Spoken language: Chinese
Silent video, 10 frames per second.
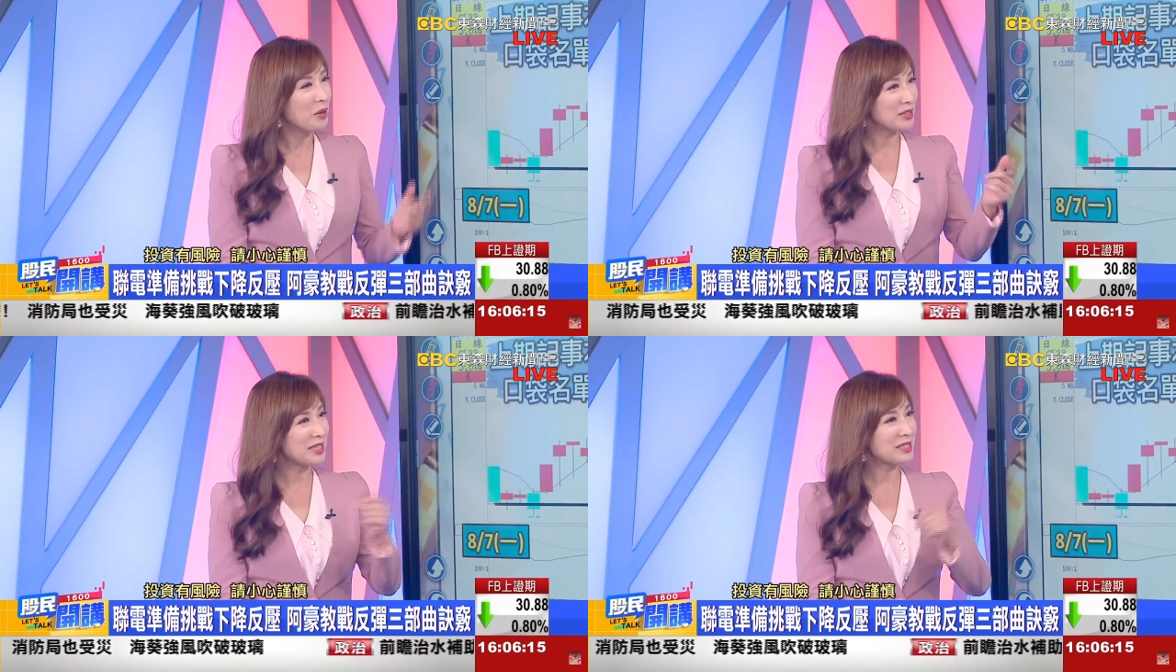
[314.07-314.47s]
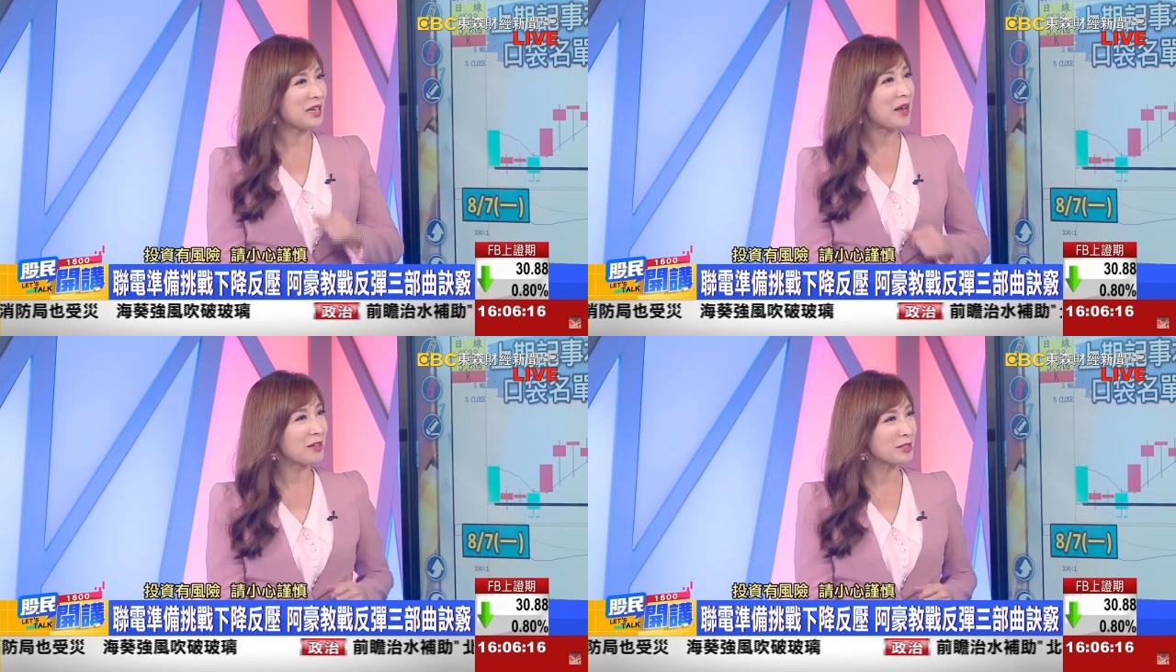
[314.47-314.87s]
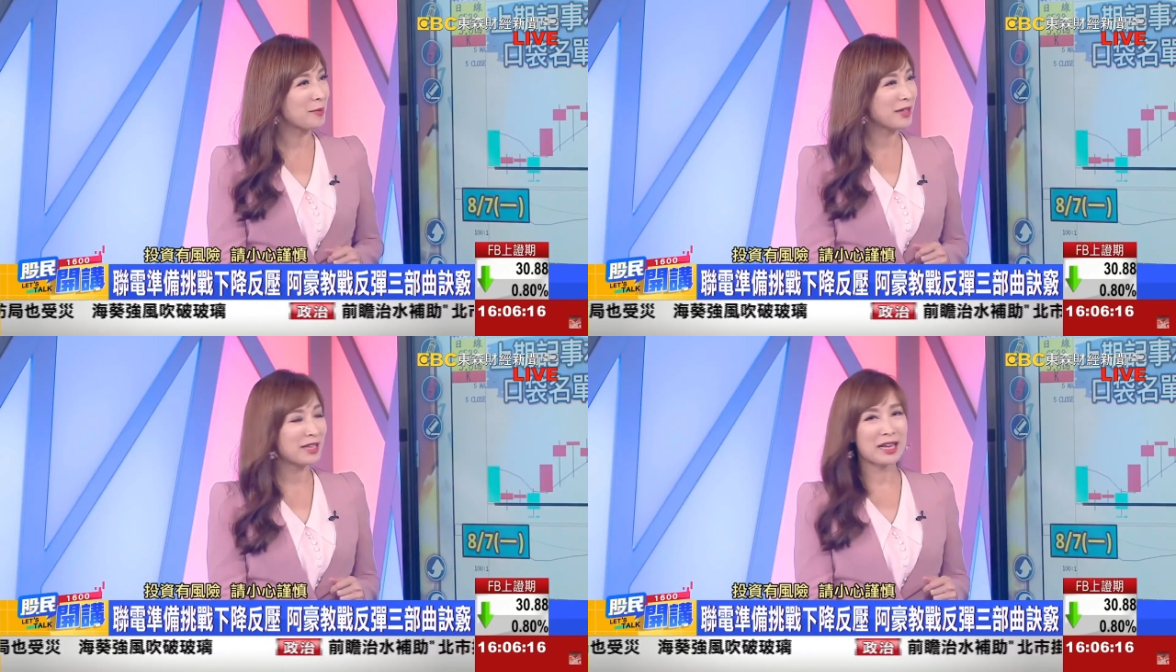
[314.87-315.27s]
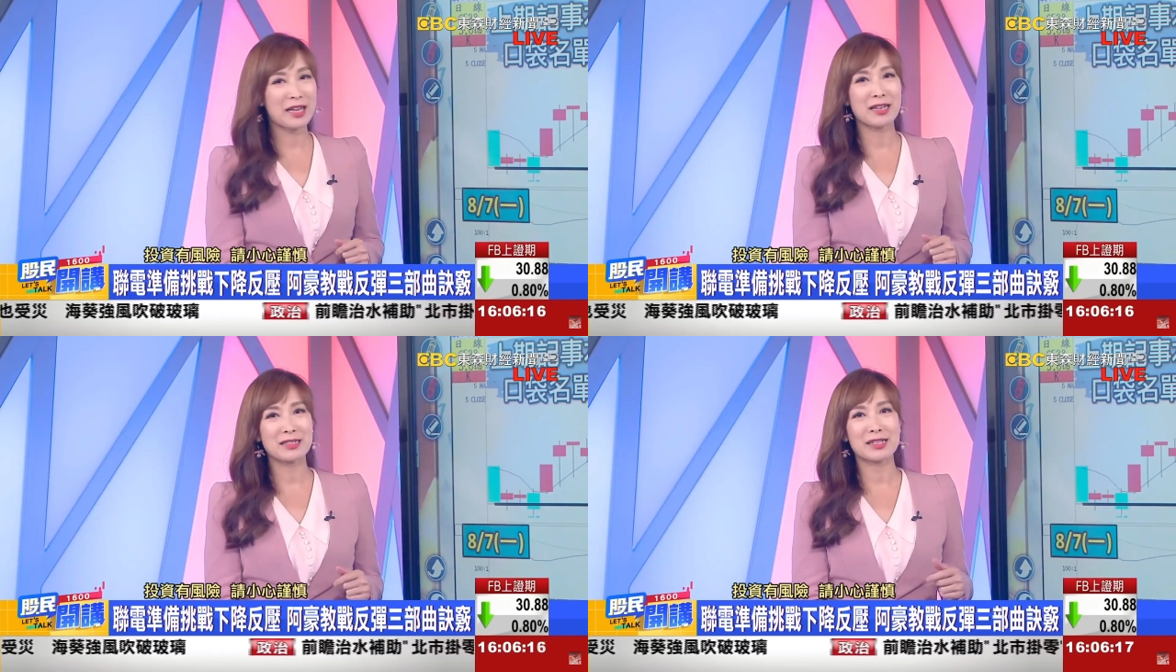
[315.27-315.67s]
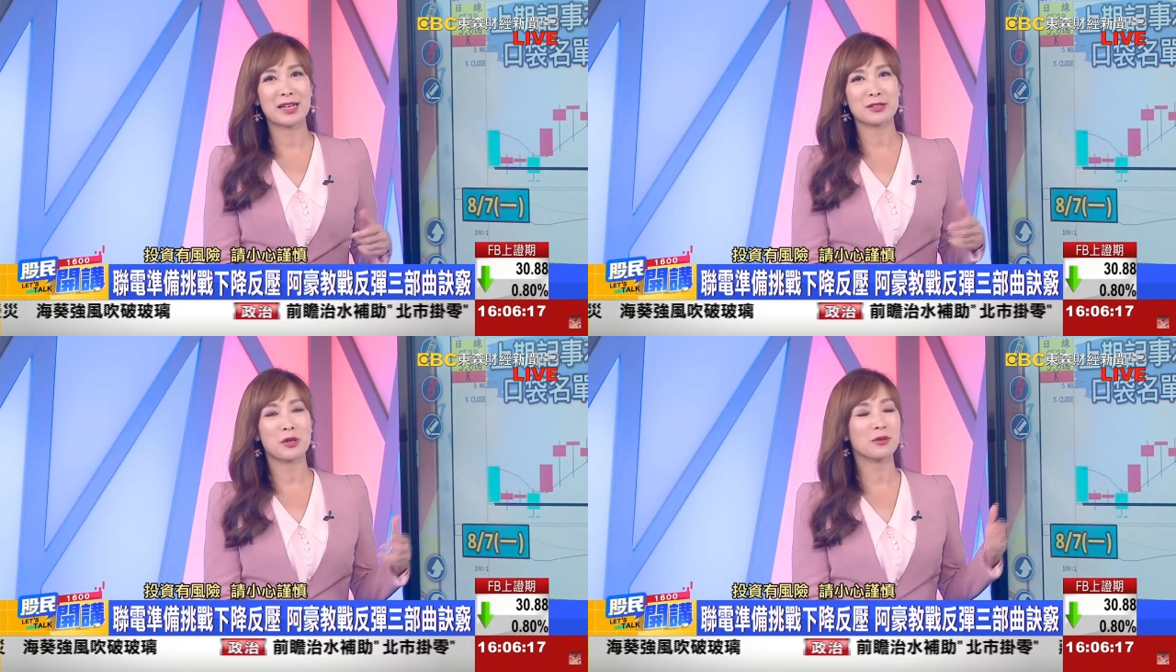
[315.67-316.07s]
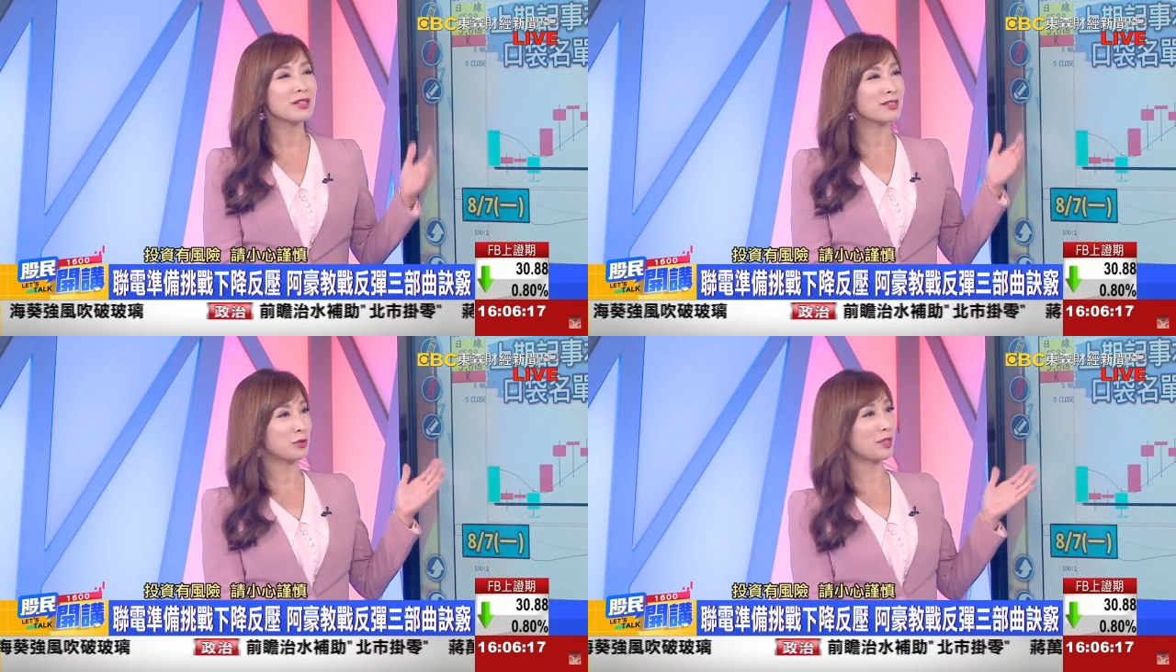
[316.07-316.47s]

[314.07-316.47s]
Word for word: 我想请杨老师帮大家看一下，从你